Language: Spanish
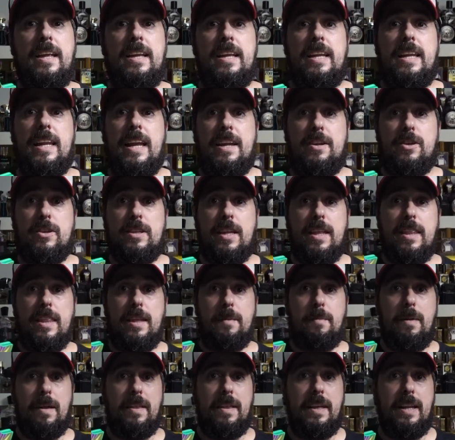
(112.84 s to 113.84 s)
Las notas
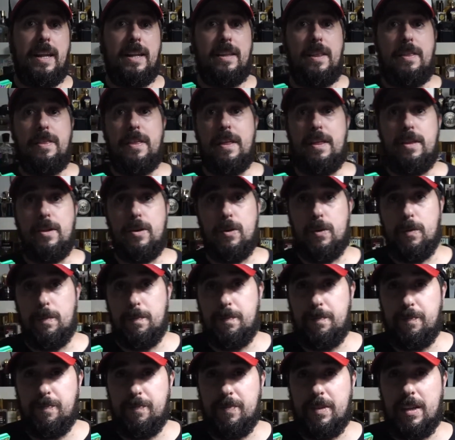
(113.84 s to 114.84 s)
de madera, de cedro,
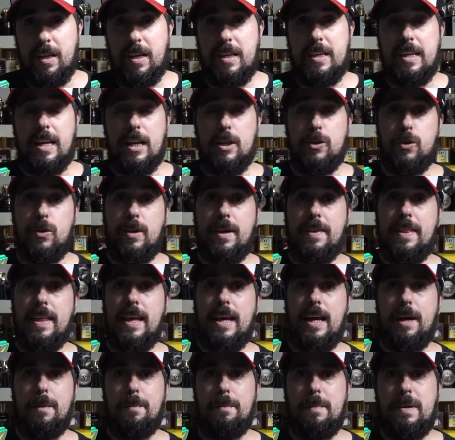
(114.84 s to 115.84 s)
y el toque de
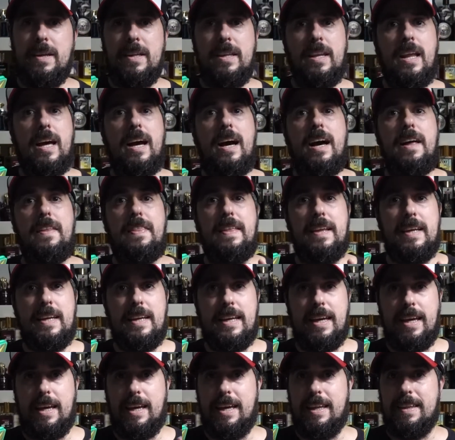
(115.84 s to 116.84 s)
jazmín hacen
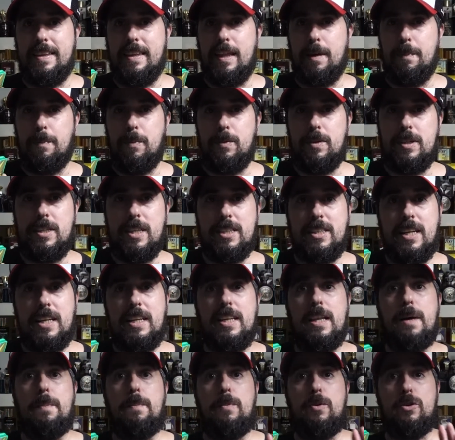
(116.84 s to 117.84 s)
que después de esa
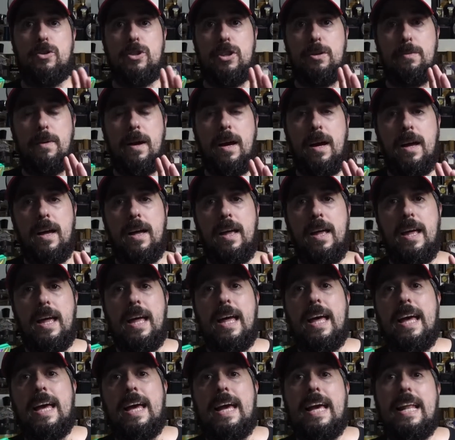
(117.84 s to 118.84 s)
salida explosiva
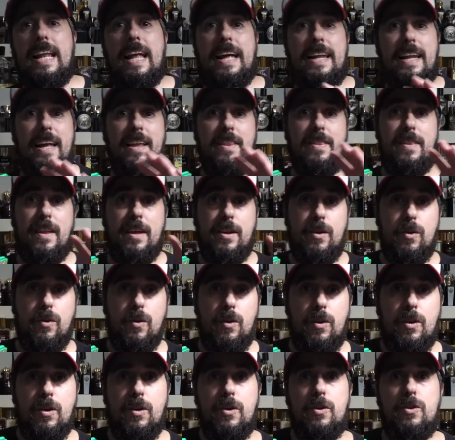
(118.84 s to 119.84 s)
el
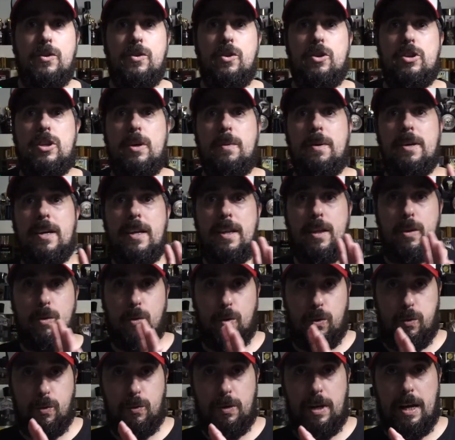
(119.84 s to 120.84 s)
arándano no se vaya de
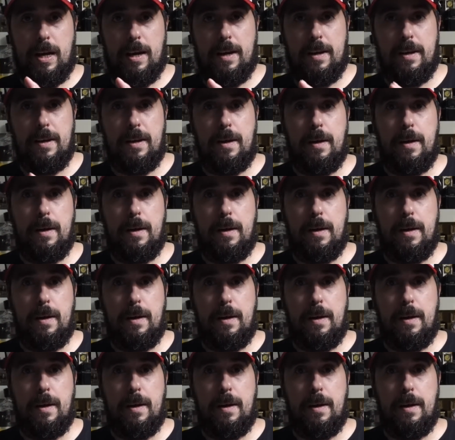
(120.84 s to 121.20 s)
dulzura.